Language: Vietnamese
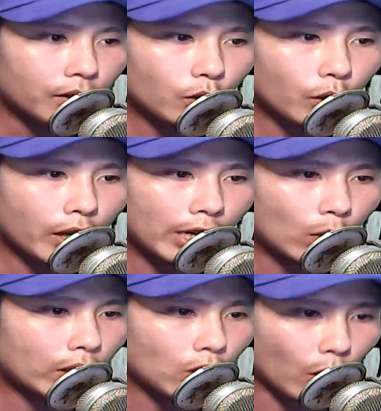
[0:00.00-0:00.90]
cho nên đế
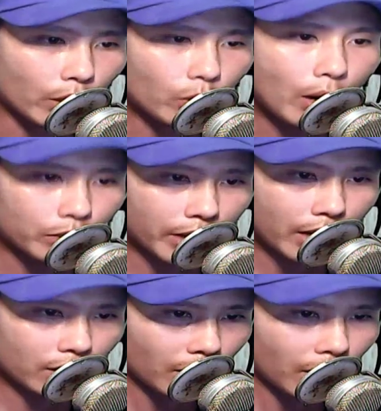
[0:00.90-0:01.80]
quân nhỏ yếu đều
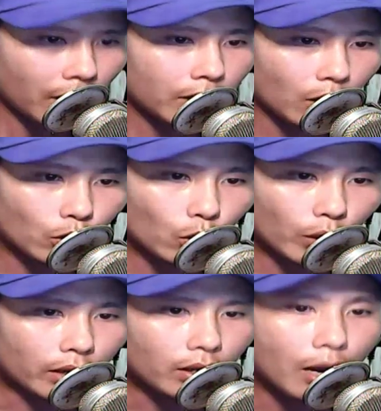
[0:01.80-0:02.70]
chết chỉ có chút
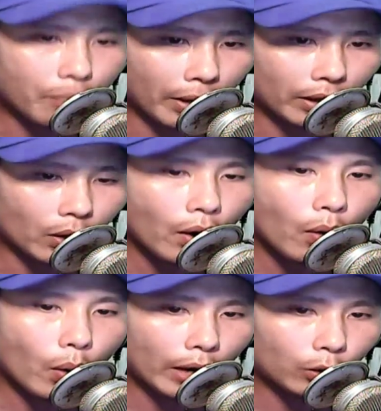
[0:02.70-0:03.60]
ít hơi mạnh
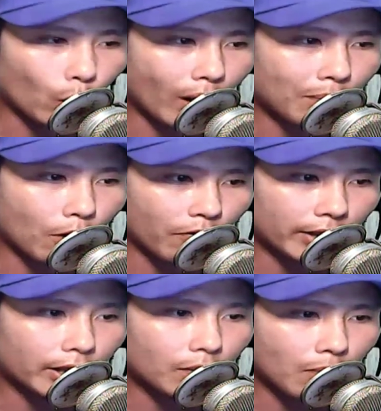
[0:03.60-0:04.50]
hoặc là thủ đoạn bảo
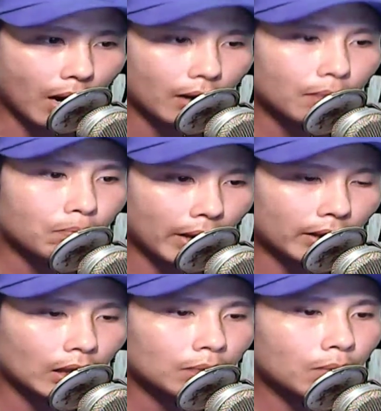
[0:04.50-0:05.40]
vệ tính mạng
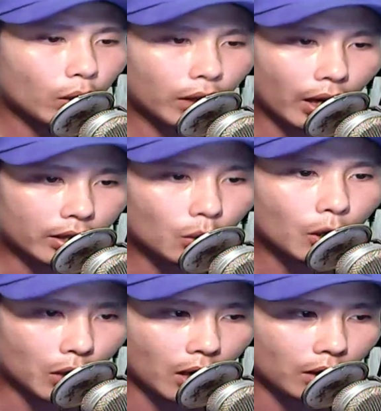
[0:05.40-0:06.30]
mạnh mới có thể sống
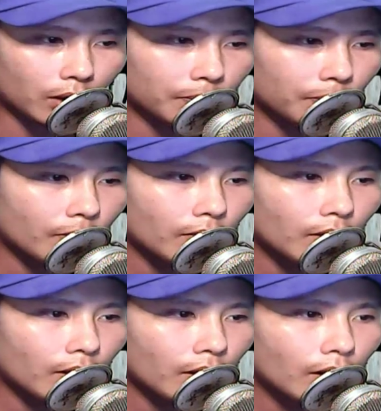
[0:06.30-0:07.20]
lâu được
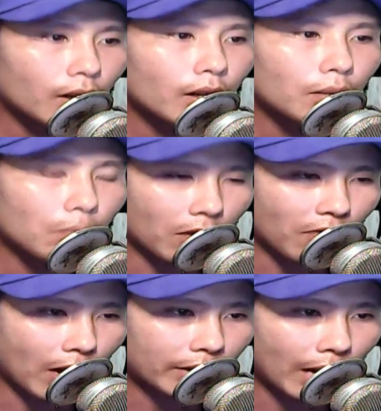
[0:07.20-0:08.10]
10
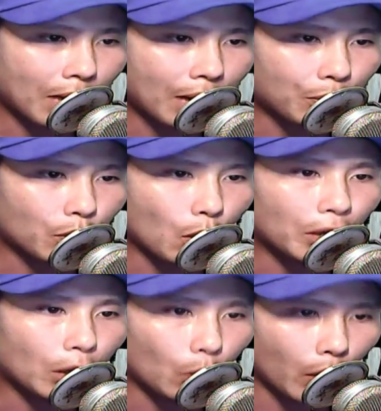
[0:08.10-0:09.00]
vạn 8 ngàn hỗn độn
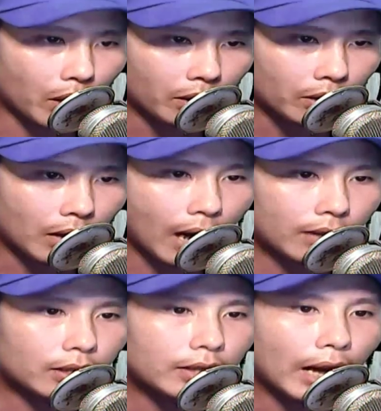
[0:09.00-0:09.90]
kỷ nguyên đã
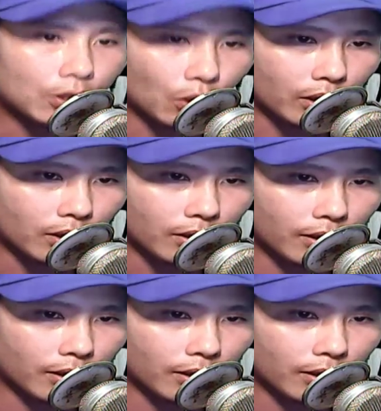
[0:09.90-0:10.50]
rất dài rồi